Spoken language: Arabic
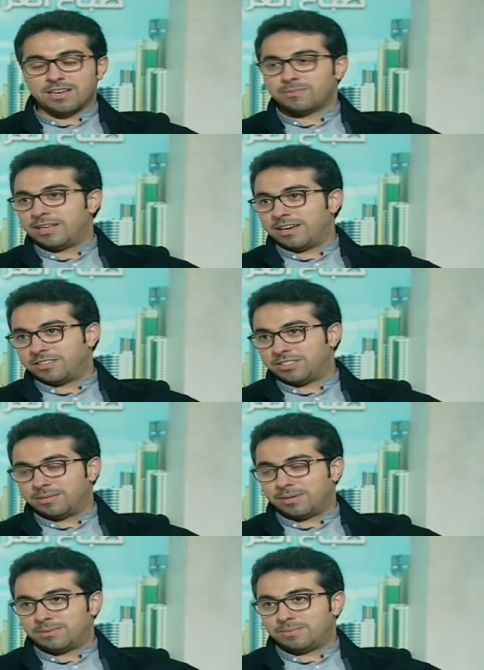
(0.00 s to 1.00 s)
اقبل هذا
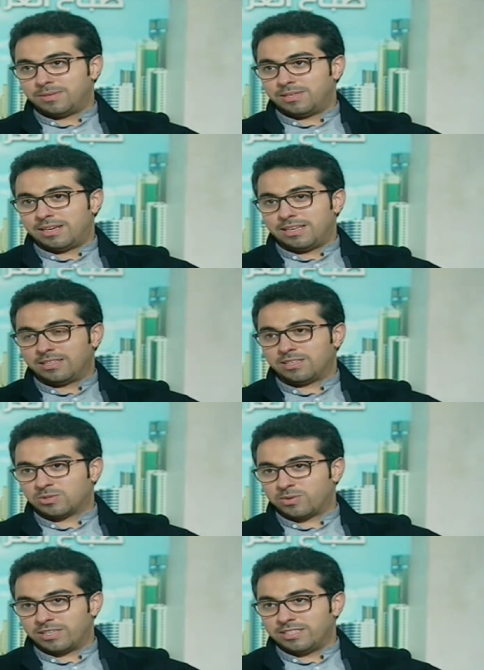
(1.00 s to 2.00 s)
الشباب آه، على
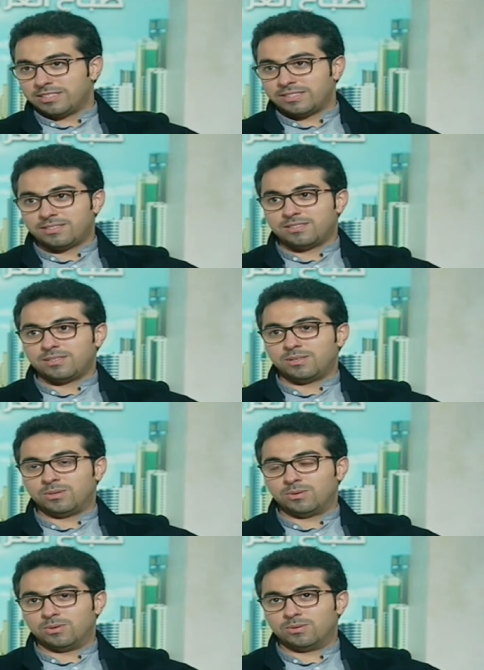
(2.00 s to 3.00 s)
تصويرها
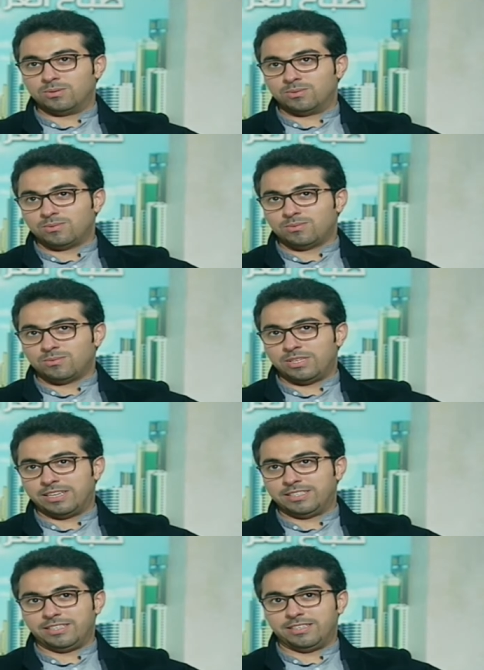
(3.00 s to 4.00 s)

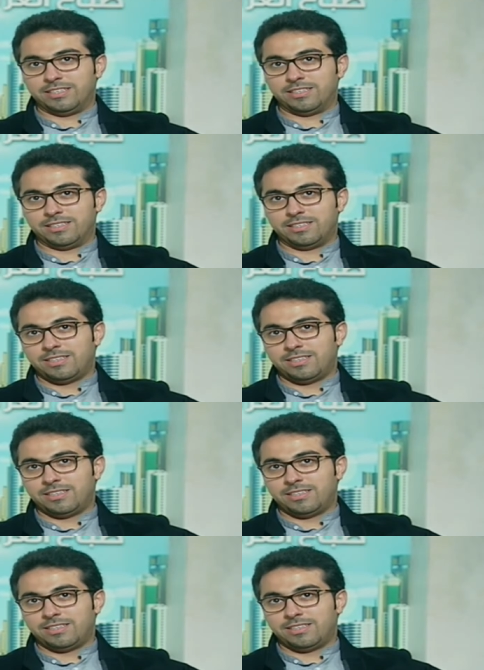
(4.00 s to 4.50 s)
ويعني